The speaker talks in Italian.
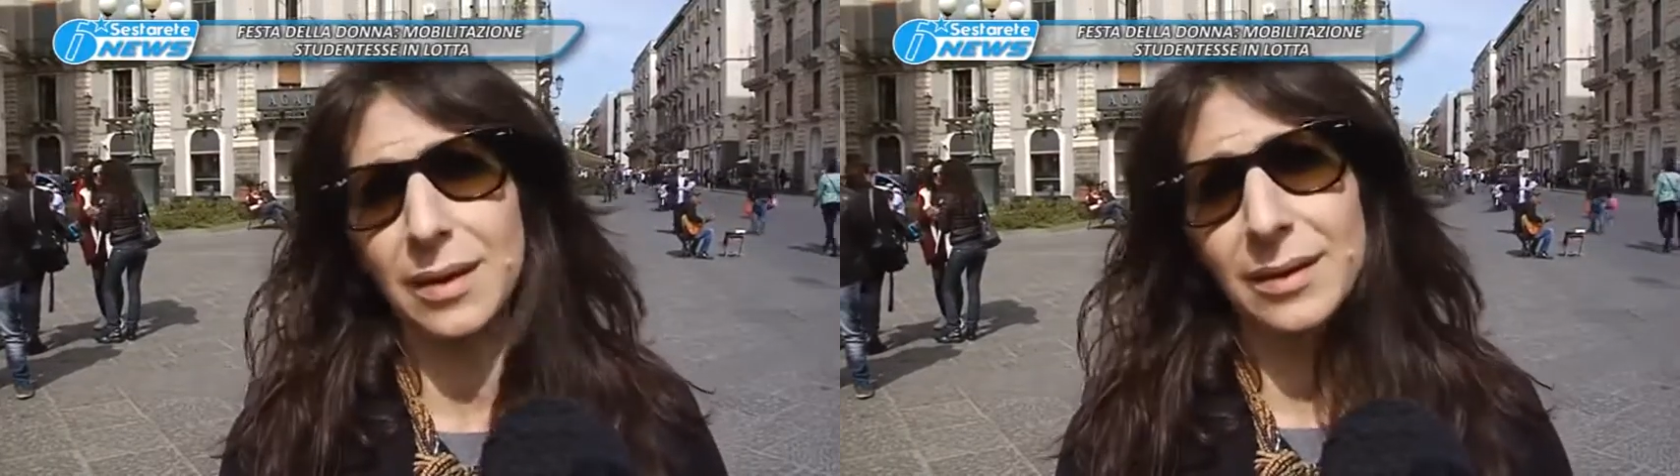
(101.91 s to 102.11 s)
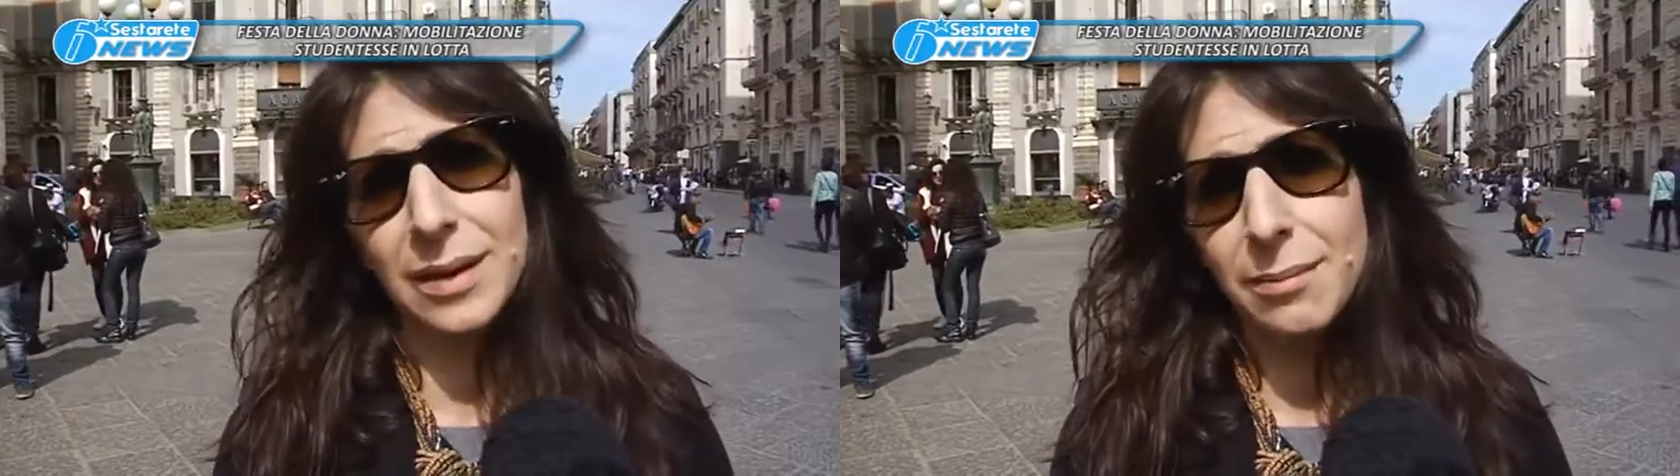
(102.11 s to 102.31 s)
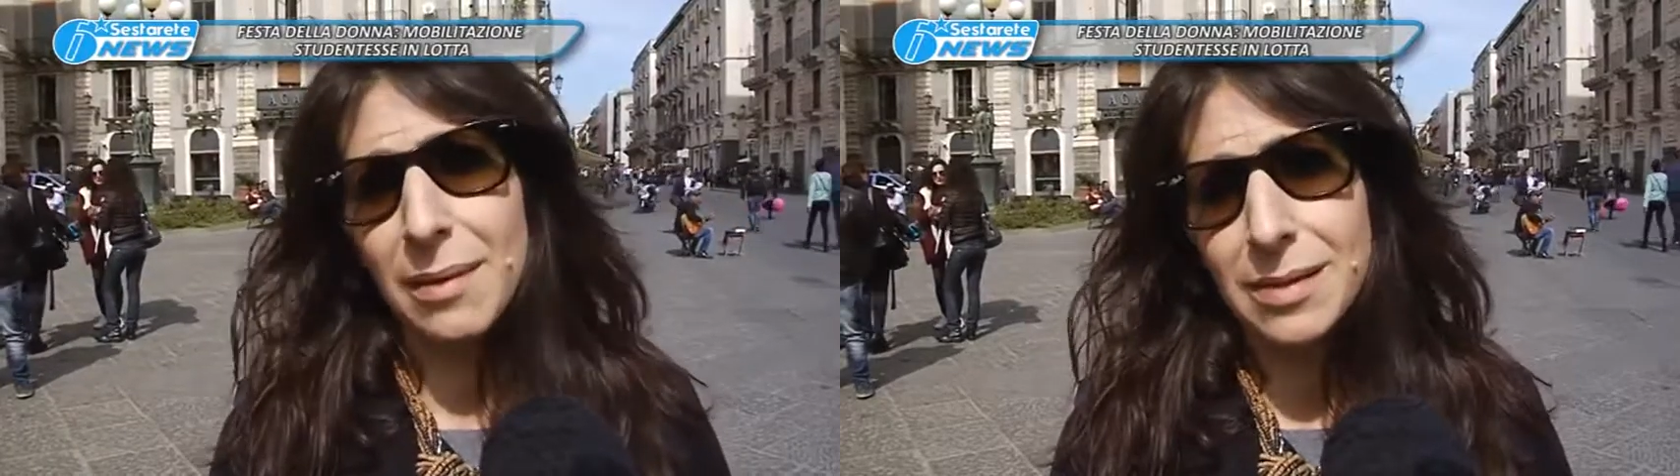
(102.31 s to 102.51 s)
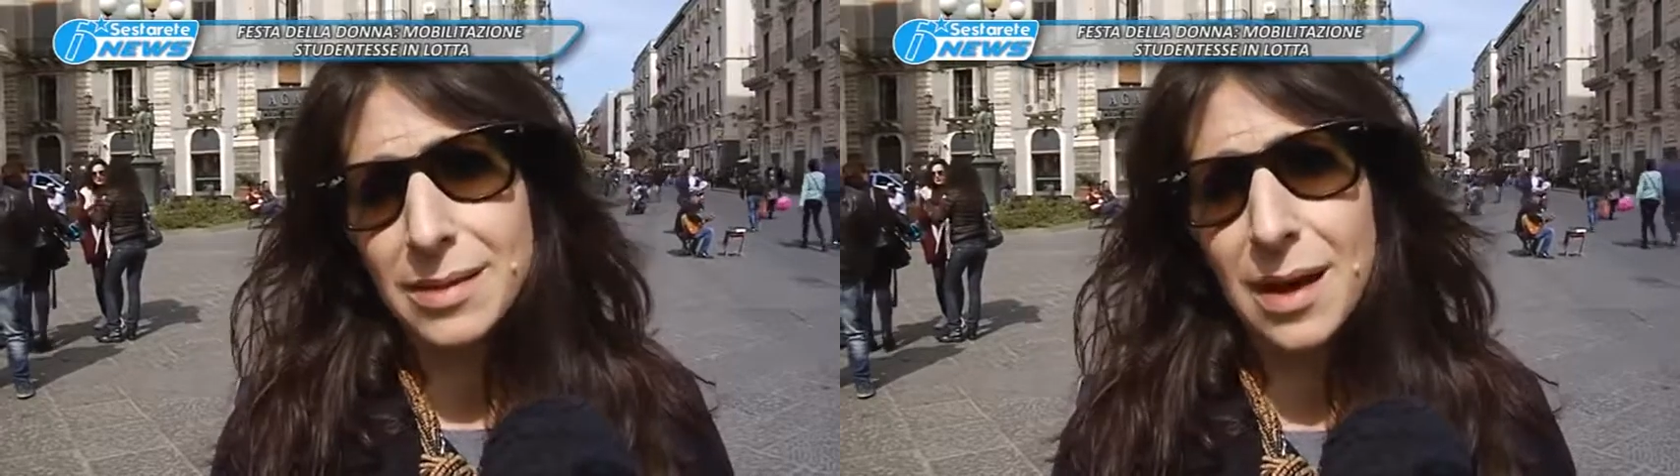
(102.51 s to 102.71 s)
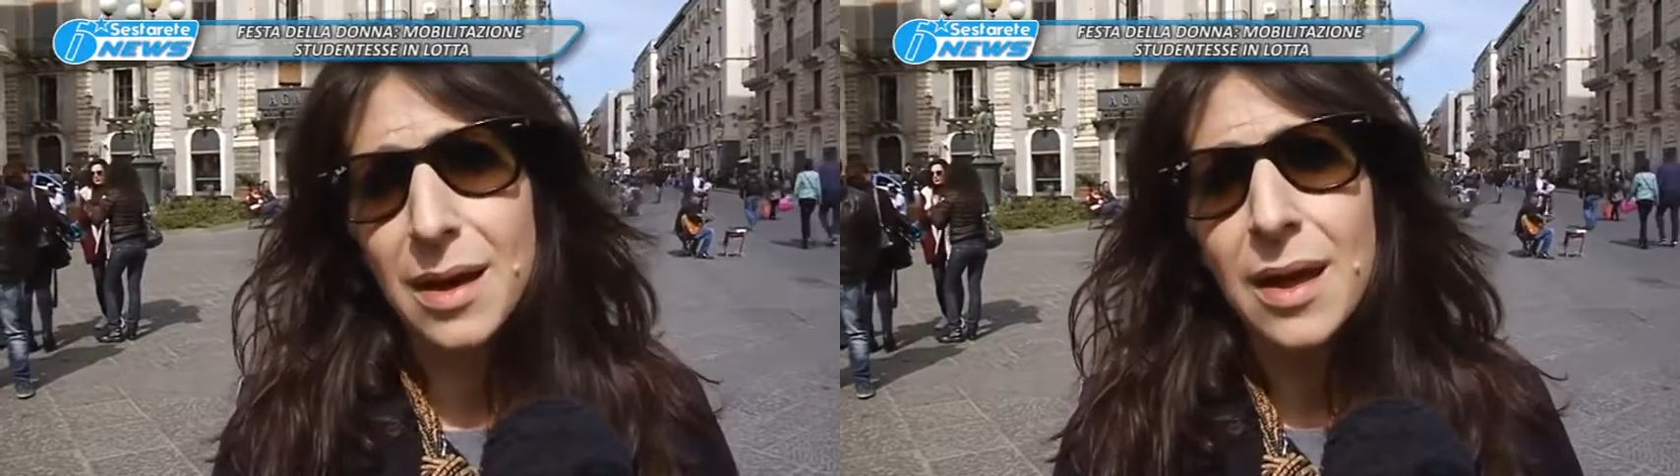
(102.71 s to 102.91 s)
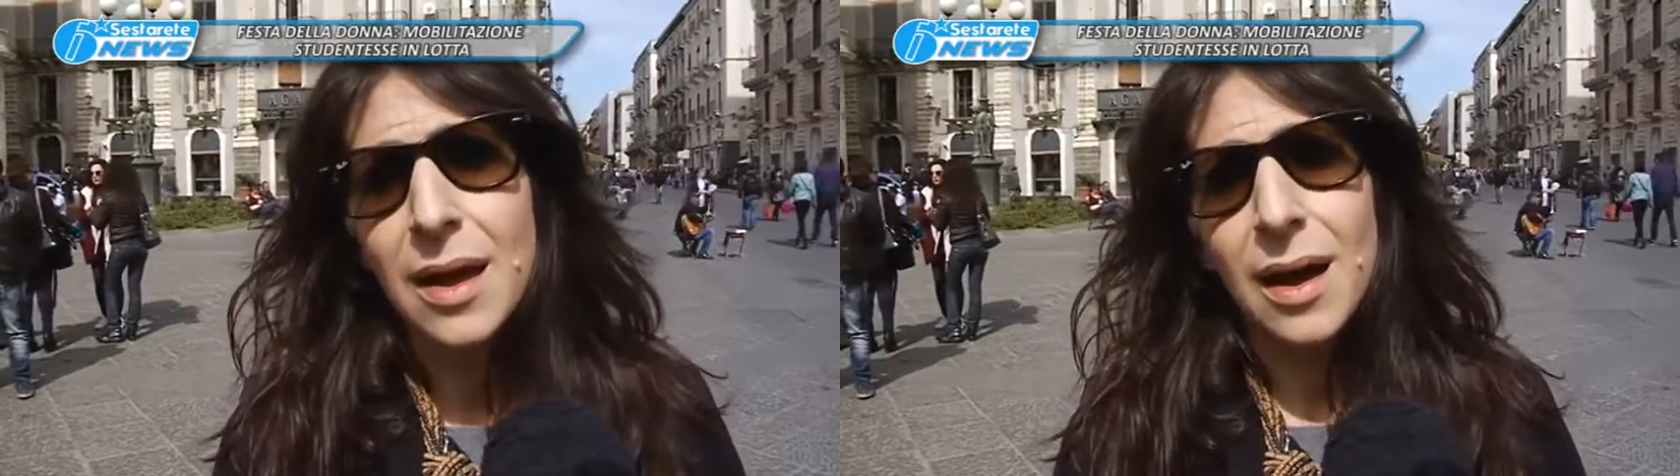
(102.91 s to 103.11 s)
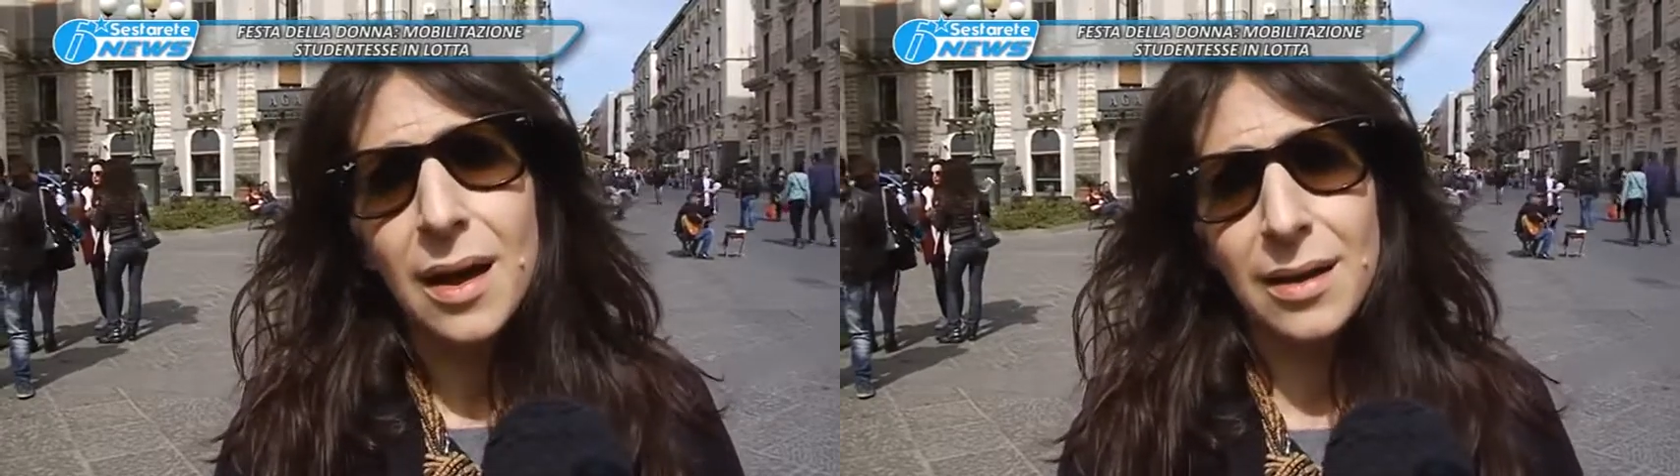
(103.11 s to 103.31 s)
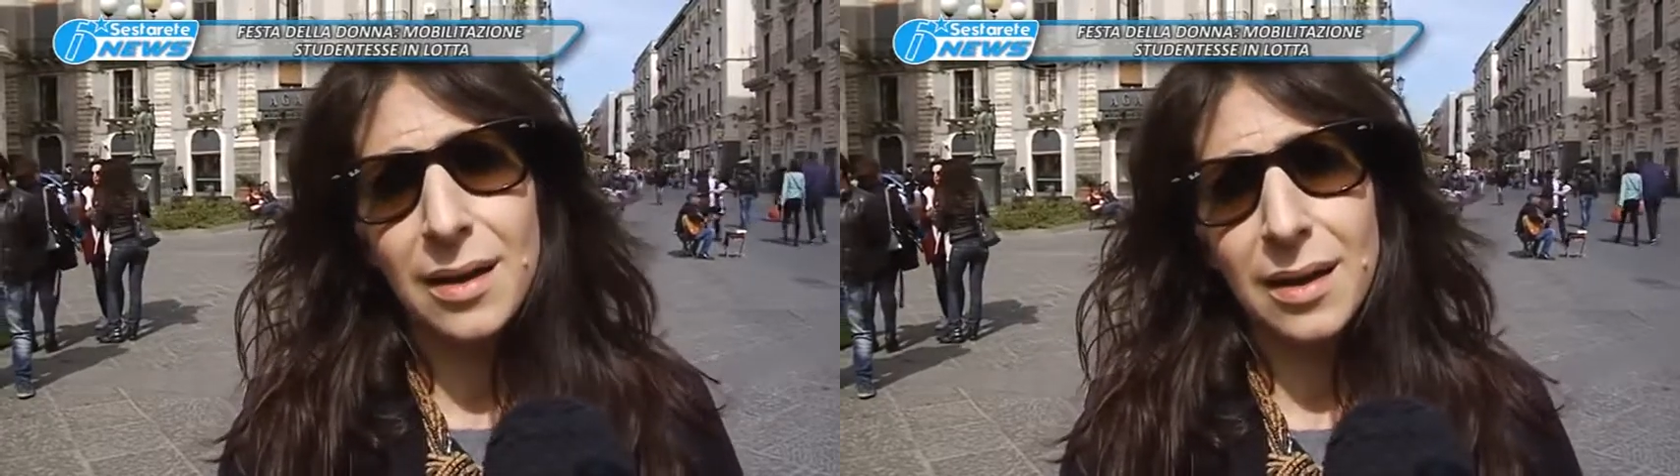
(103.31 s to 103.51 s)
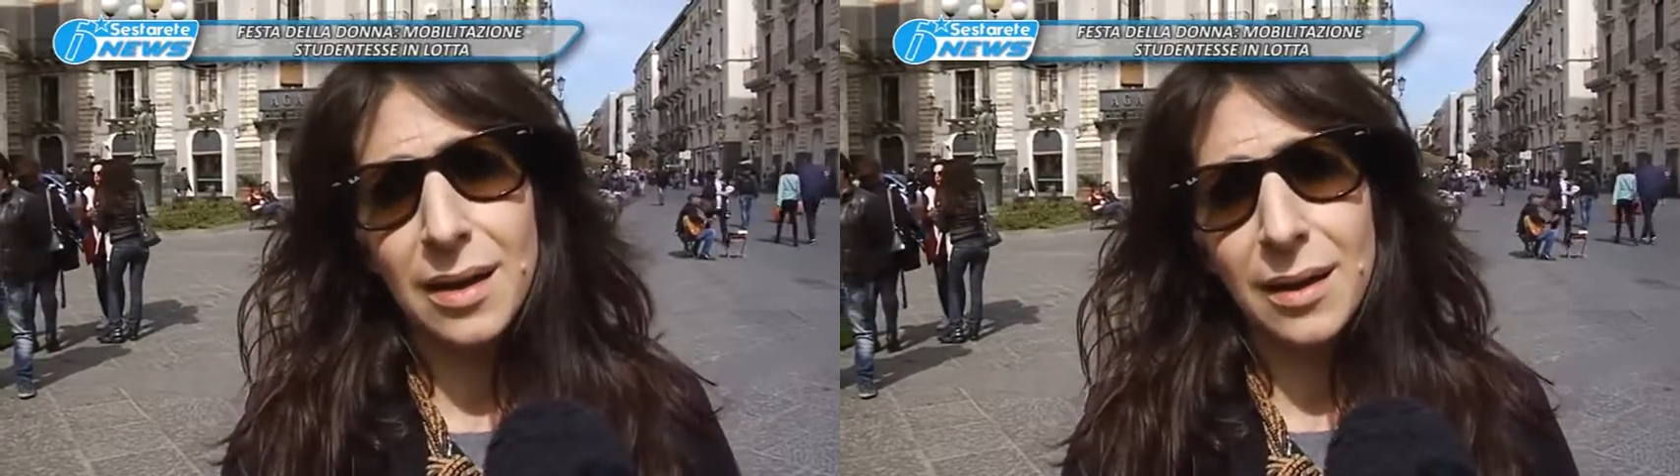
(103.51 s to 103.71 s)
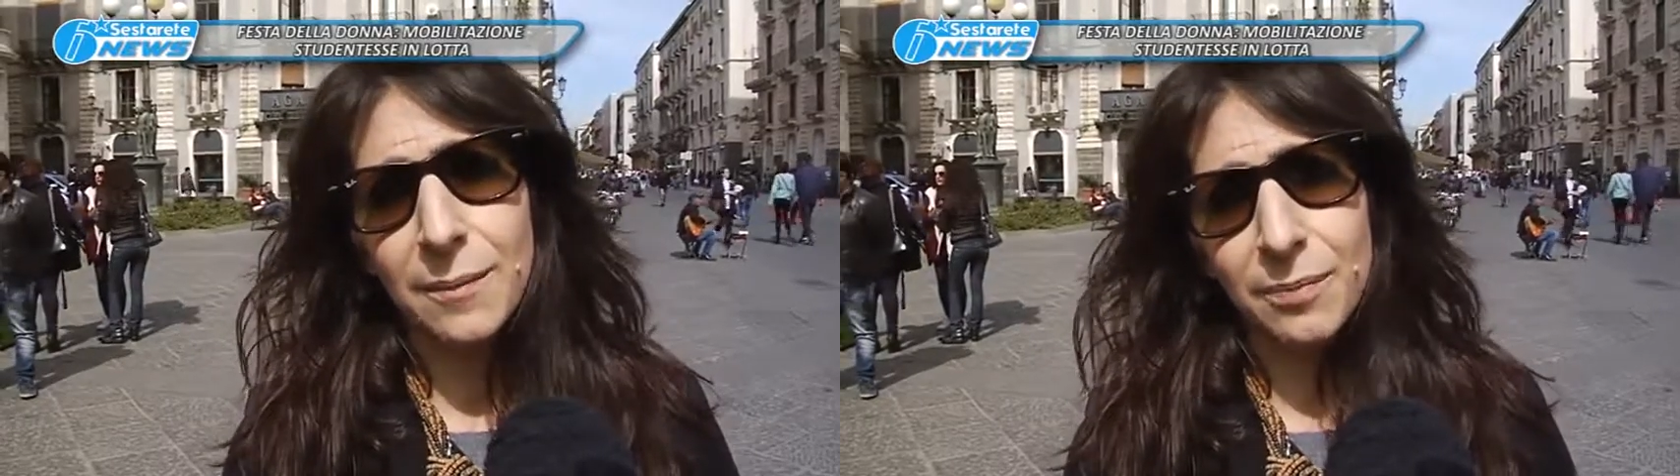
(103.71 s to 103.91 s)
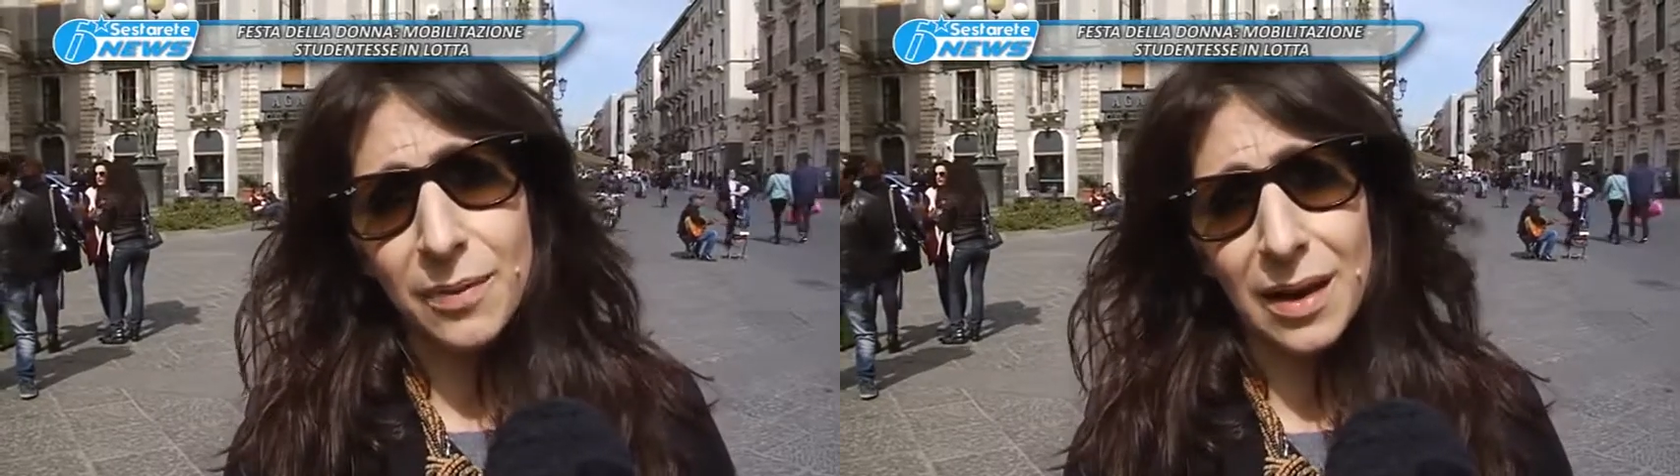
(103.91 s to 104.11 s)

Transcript: a dire basta alle,